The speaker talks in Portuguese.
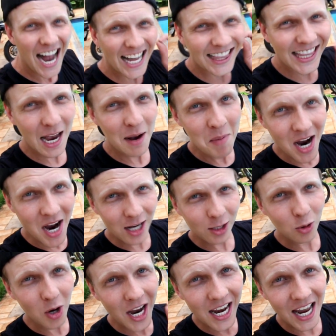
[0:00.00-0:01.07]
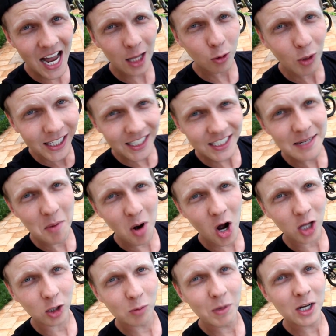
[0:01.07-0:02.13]
Até a mãe do Renato anda de
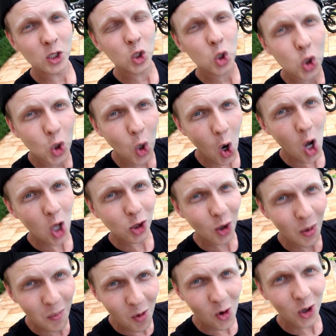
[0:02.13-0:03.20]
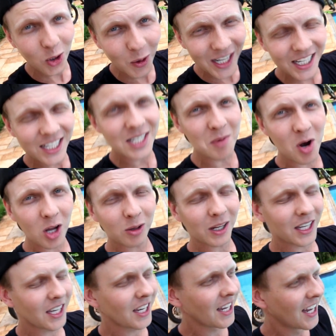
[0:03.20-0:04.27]
moto, mano. Todo mundo anda de moto aqui.